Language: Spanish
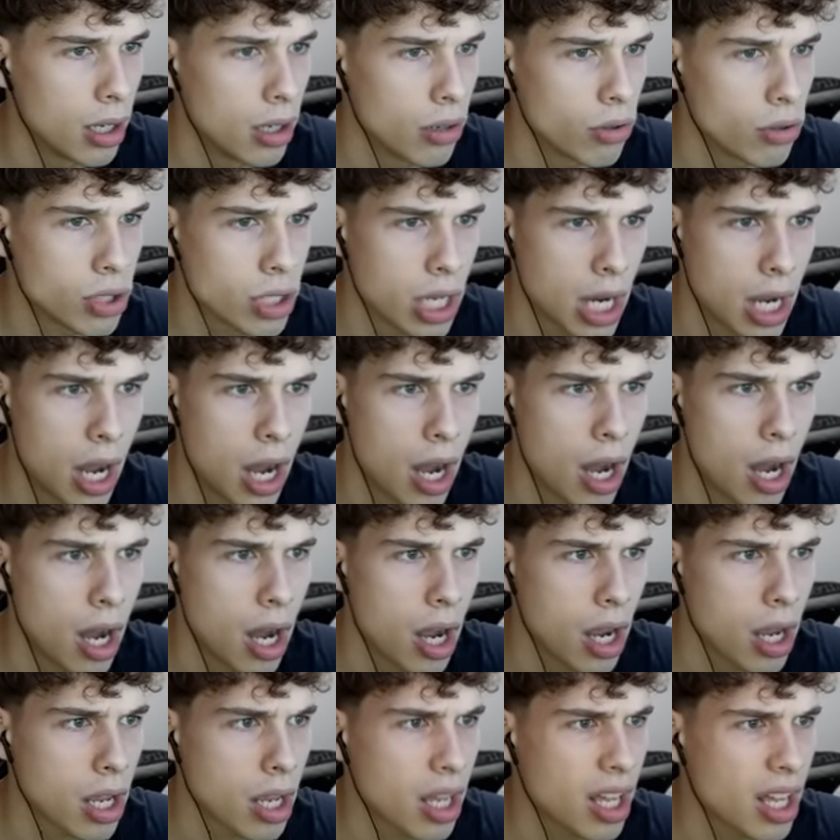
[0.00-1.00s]
O sea,
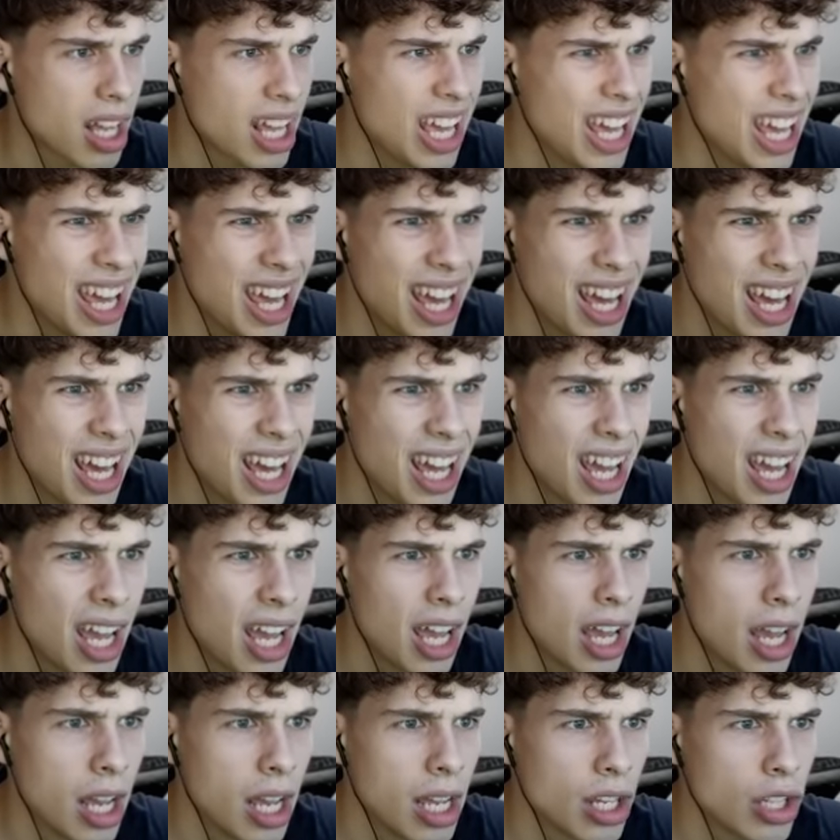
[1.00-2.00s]
¿qué?
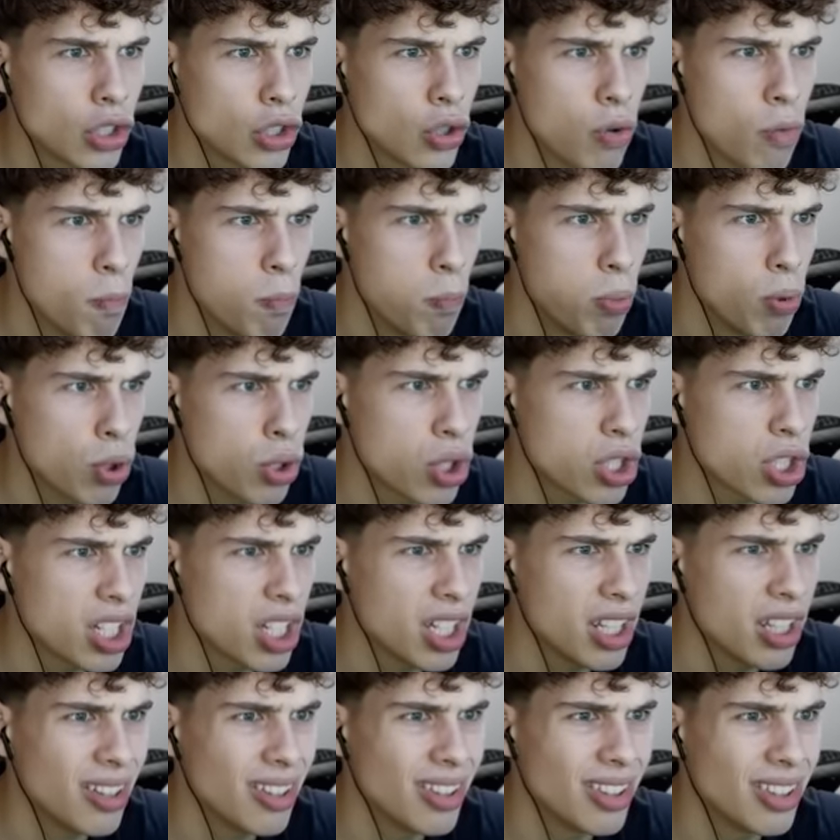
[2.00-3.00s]
Es un
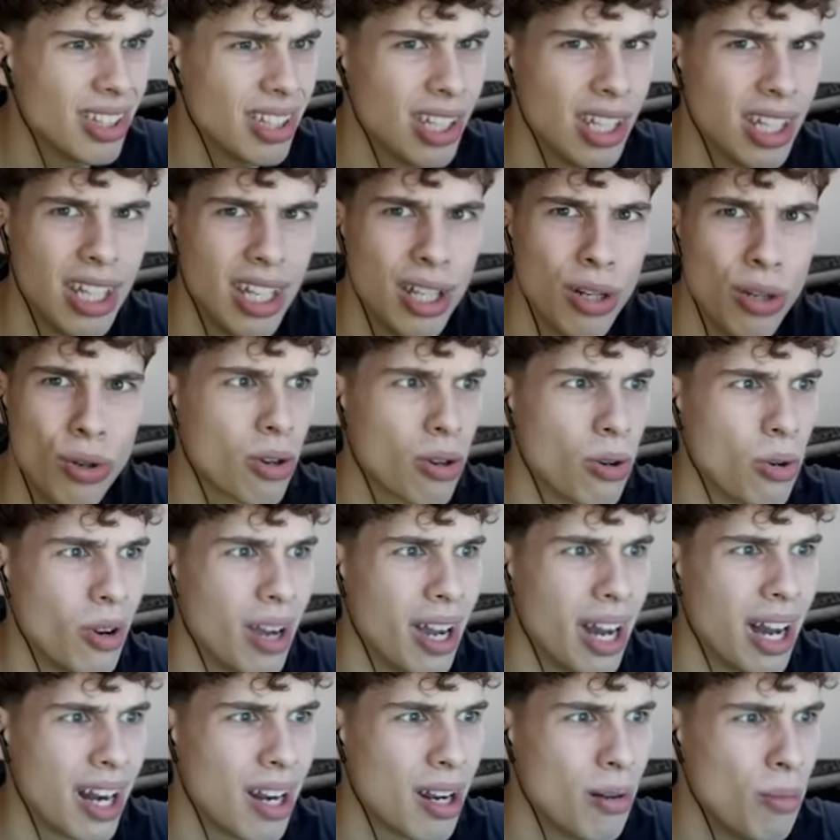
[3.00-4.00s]
bosque entero
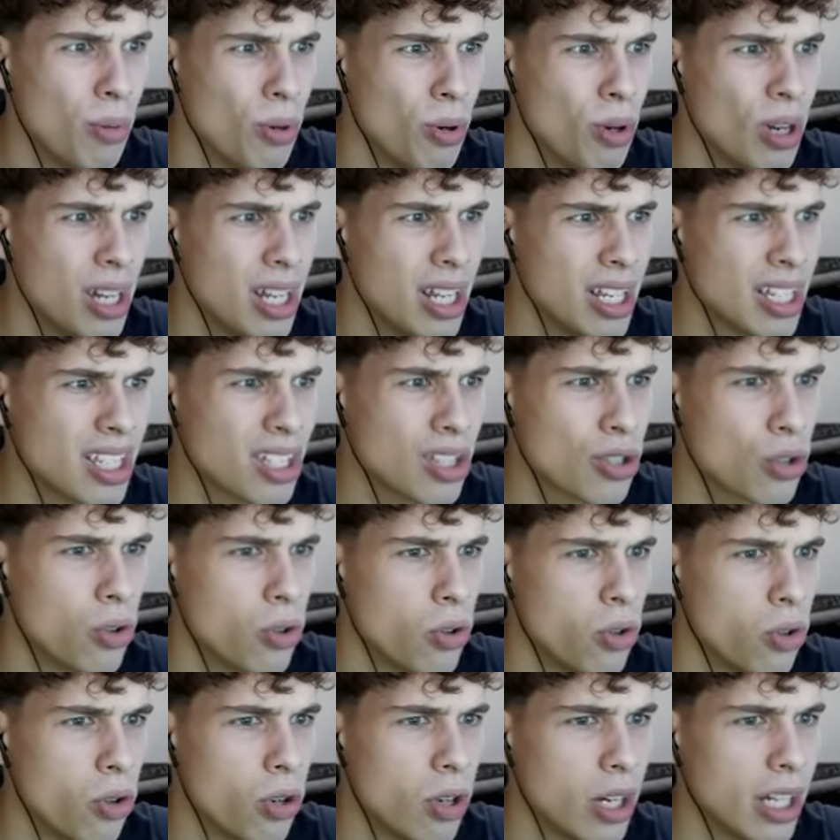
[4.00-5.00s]
con árboles, con
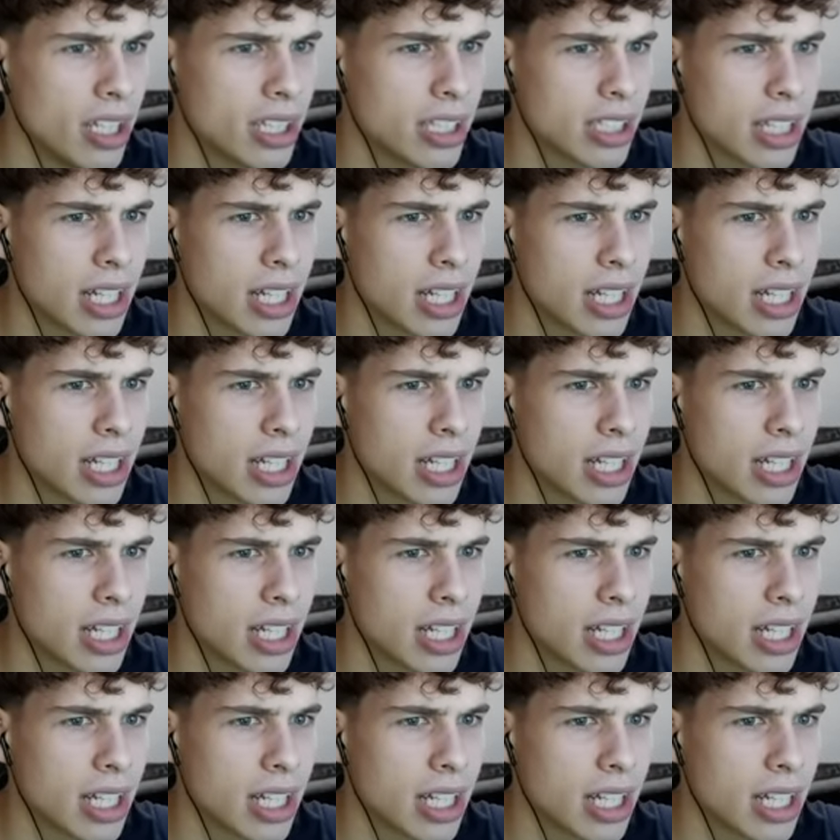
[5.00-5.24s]
hojas